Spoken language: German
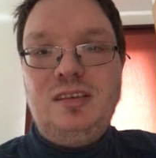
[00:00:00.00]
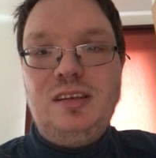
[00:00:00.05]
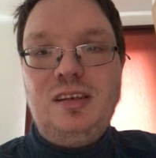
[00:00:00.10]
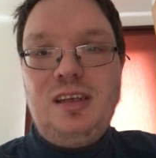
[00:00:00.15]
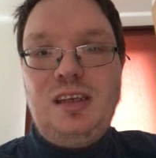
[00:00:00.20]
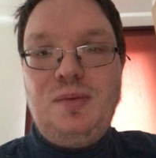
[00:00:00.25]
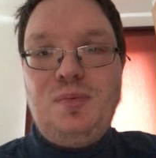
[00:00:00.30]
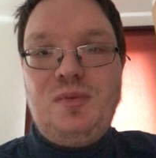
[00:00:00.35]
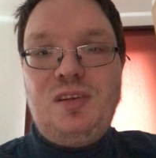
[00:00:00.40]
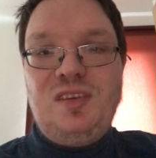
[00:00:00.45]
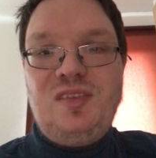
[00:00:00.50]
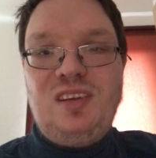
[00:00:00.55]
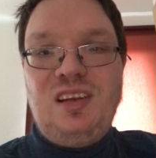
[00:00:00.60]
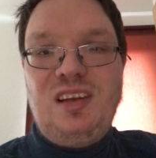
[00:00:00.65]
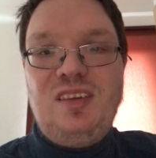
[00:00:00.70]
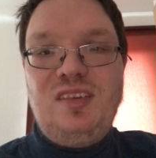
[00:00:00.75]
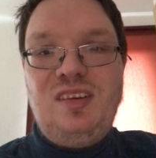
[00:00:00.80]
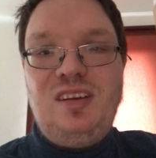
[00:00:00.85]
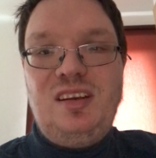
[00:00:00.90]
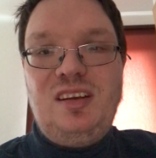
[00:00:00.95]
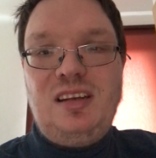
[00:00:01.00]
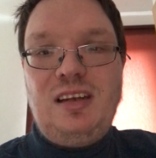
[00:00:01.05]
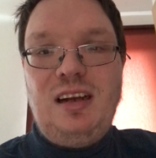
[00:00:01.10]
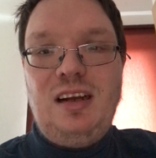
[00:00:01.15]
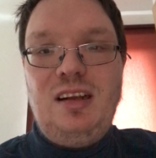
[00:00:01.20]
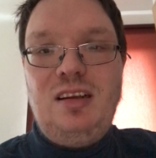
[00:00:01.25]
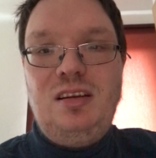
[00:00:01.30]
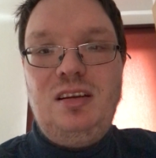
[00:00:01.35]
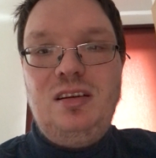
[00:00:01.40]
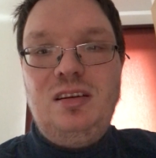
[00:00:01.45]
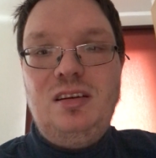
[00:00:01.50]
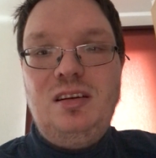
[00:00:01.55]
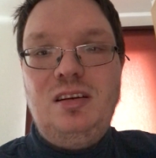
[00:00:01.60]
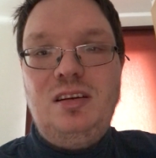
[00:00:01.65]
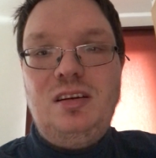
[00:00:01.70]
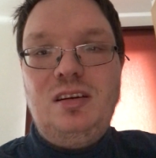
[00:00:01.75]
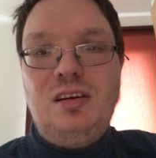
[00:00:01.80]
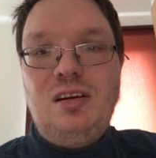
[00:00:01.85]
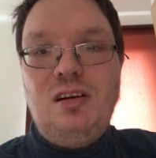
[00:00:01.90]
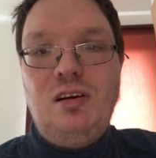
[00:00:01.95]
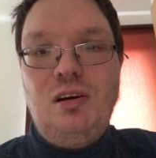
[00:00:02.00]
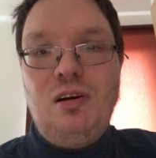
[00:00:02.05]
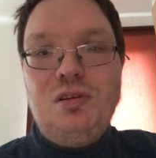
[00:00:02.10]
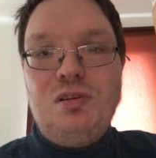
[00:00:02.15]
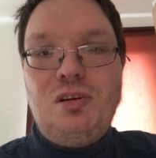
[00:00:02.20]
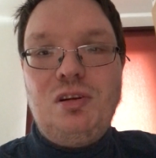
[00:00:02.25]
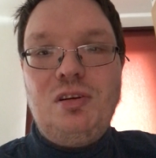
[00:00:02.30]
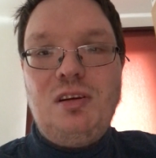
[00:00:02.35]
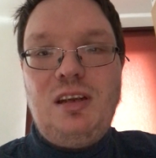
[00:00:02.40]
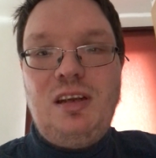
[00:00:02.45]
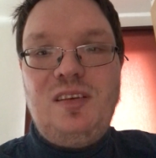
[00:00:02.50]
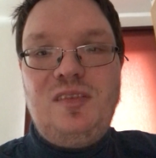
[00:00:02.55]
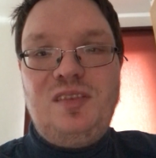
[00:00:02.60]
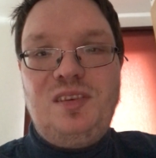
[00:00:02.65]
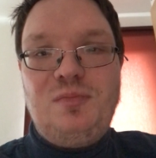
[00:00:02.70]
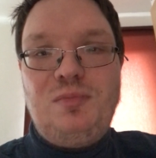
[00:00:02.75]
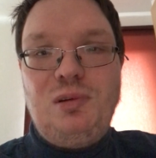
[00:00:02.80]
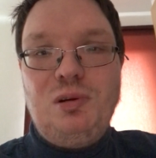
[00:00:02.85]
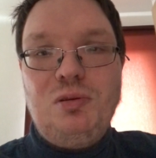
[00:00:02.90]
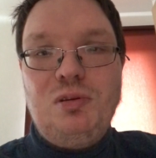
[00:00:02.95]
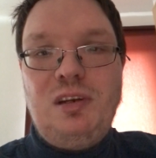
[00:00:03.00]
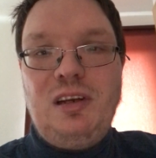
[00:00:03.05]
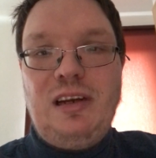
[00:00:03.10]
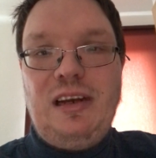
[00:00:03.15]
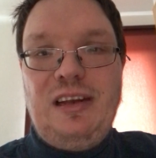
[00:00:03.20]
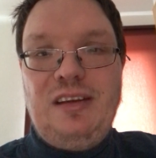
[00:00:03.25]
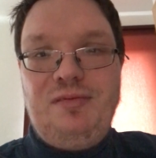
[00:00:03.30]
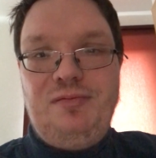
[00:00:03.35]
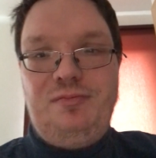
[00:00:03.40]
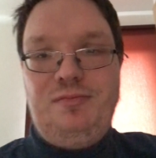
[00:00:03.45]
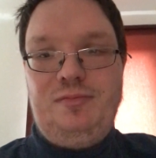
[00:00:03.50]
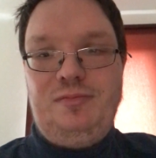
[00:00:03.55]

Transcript: gibt es ein Signal und dann geht es einmal alle rein.